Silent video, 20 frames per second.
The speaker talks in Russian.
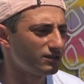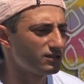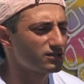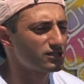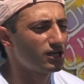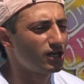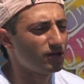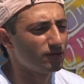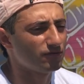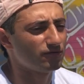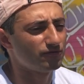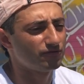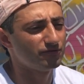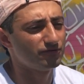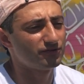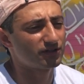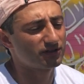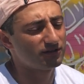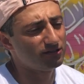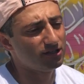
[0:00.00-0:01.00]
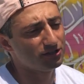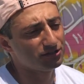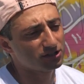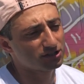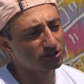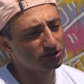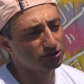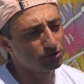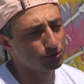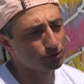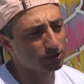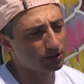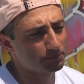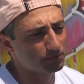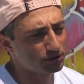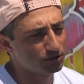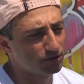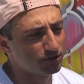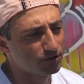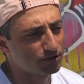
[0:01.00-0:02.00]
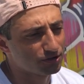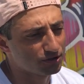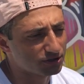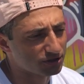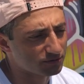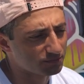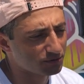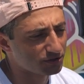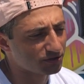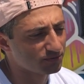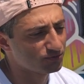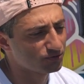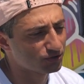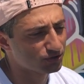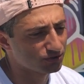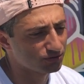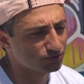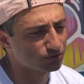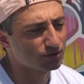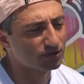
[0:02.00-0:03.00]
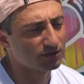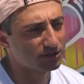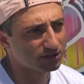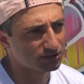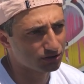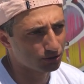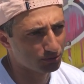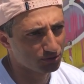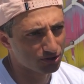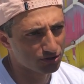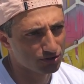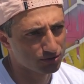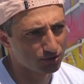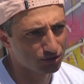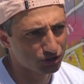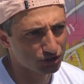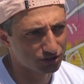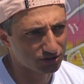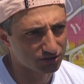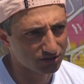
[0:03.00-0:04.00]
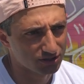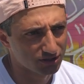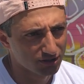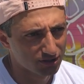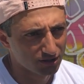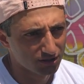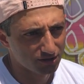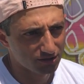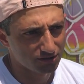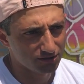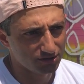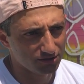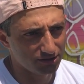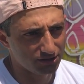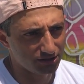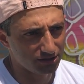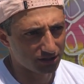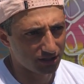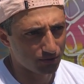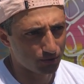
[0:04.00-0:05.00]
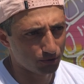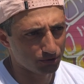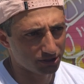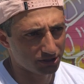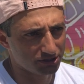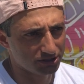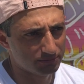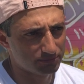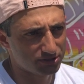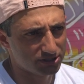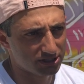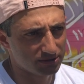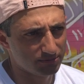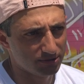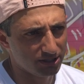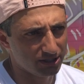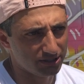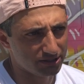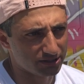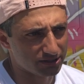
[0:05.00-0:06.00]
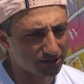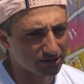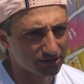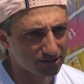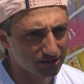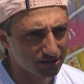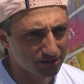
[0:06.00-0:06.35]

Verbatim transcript: Я не знаю, вдохновляет, наверное, трюки определенные, потому что, ну, особенно сложные, и какое-то к ним стремление.